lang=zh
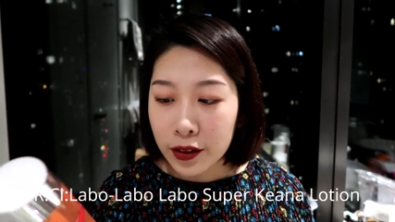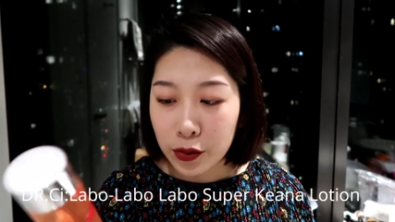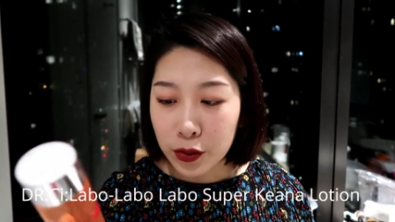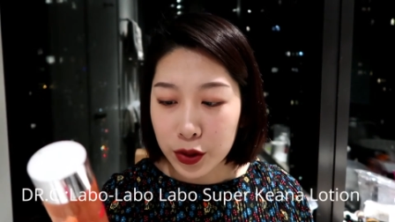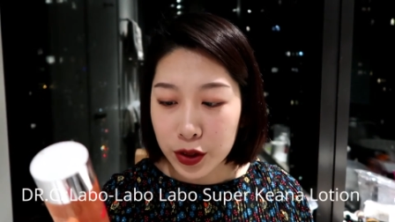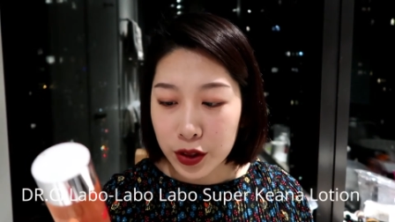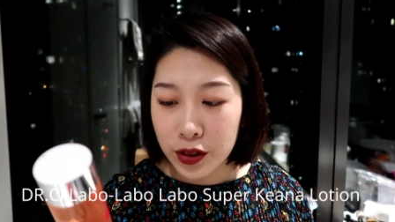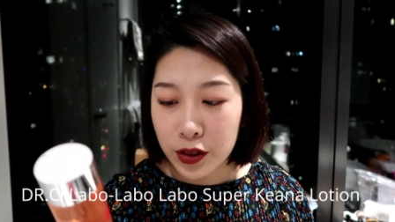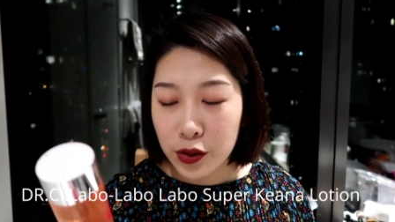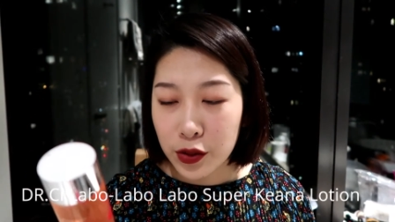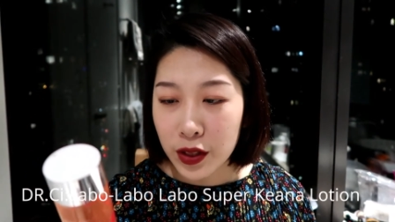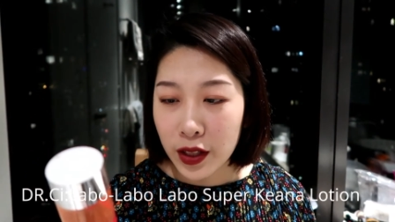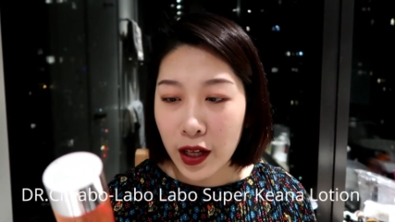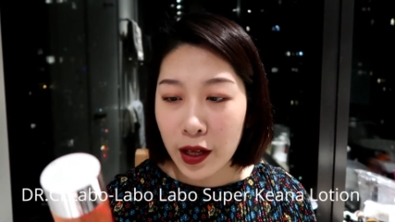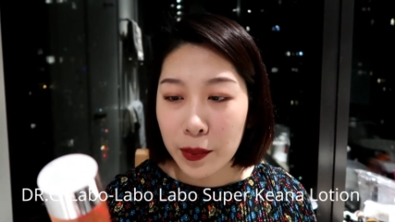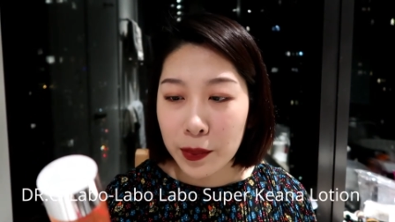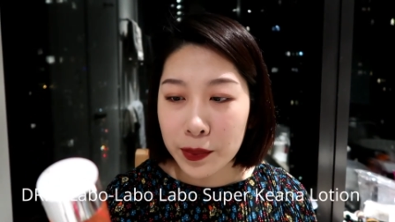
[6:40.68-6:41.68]
我真的觉得
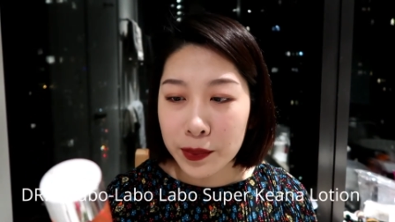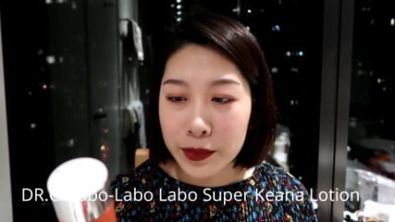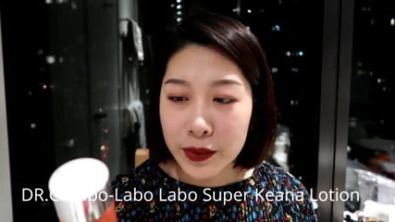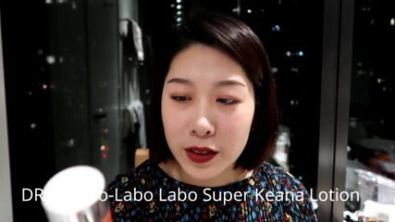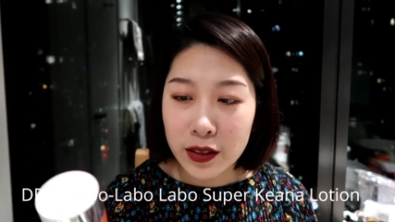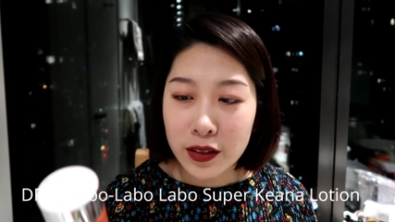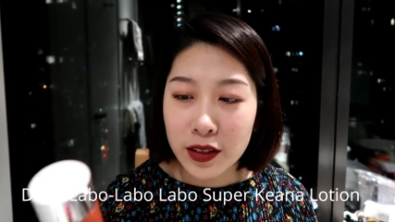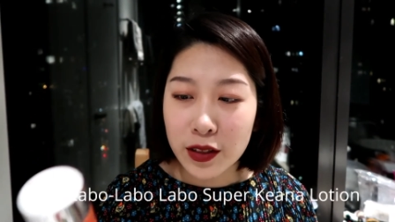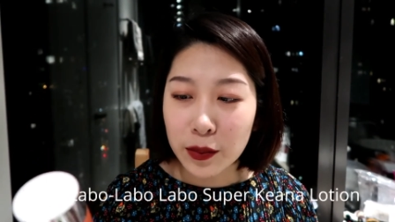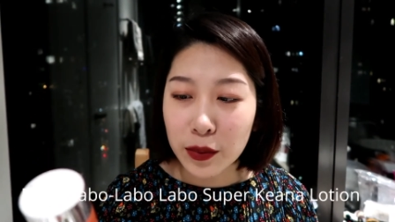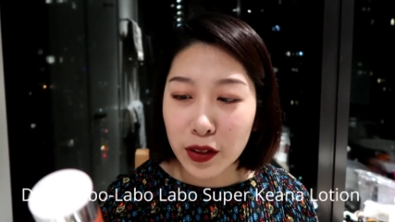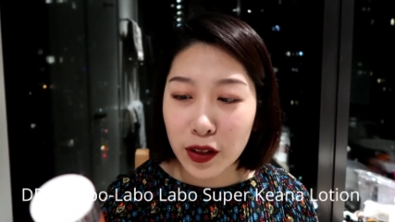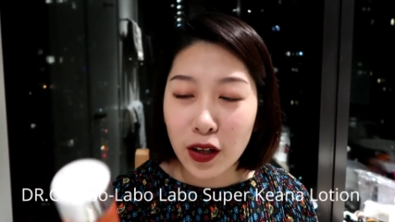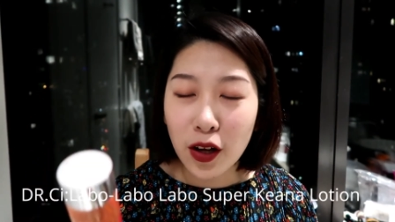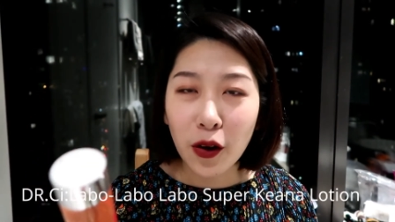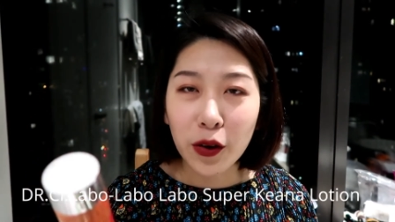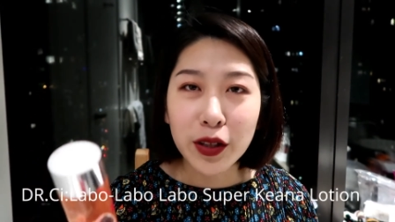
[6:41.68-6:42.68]
它这怎么
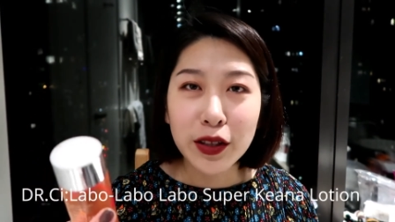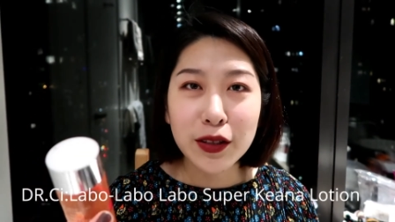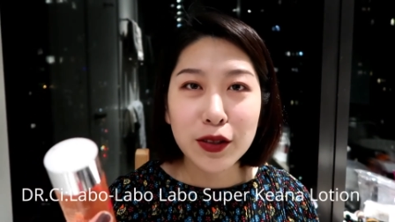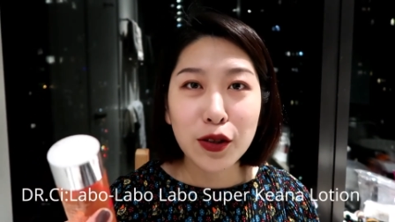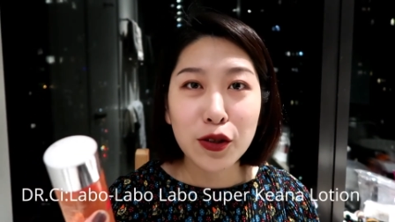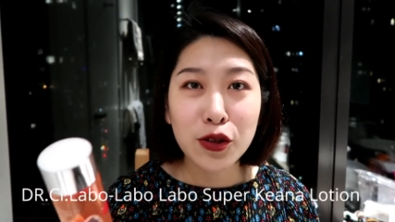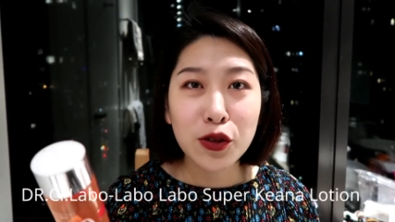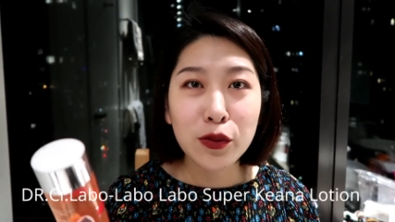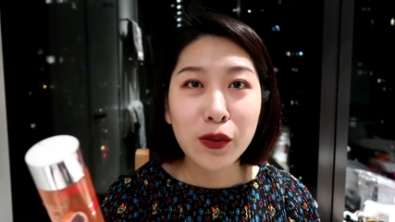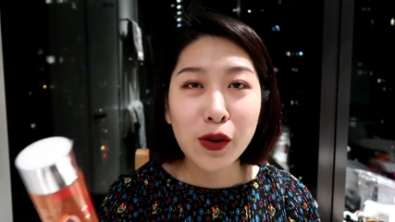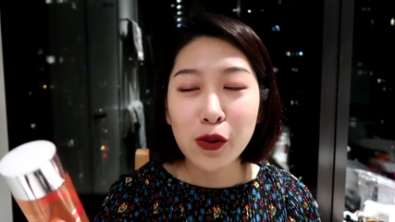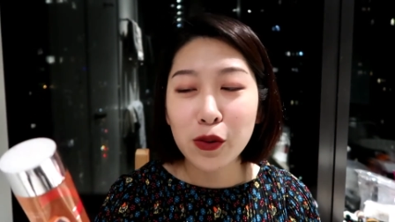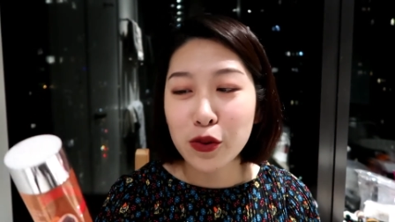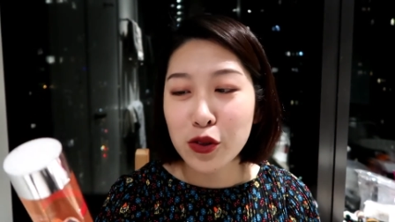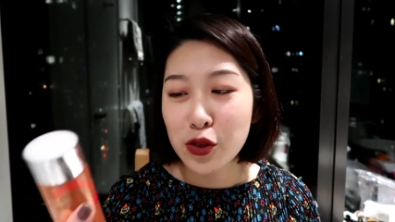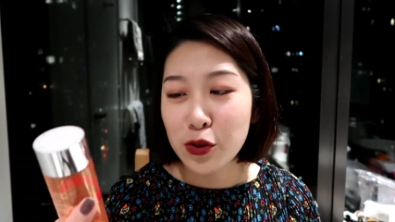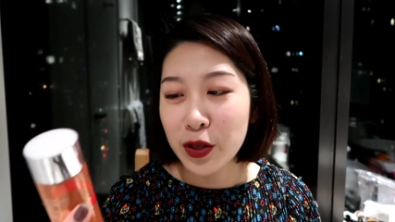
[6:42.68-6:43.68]
能好意思叫收毛
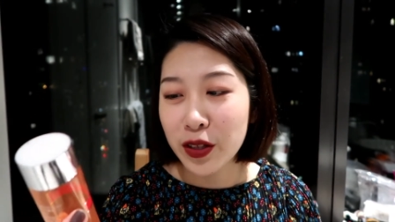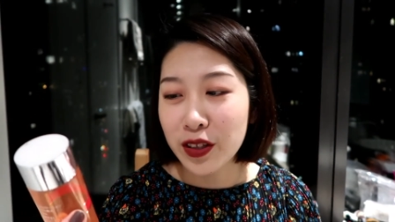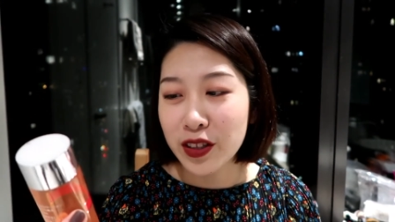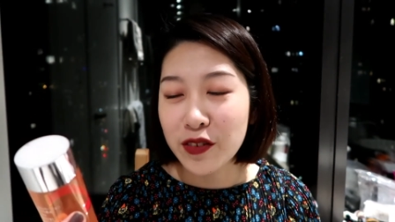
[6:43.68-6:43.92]
孔水呢？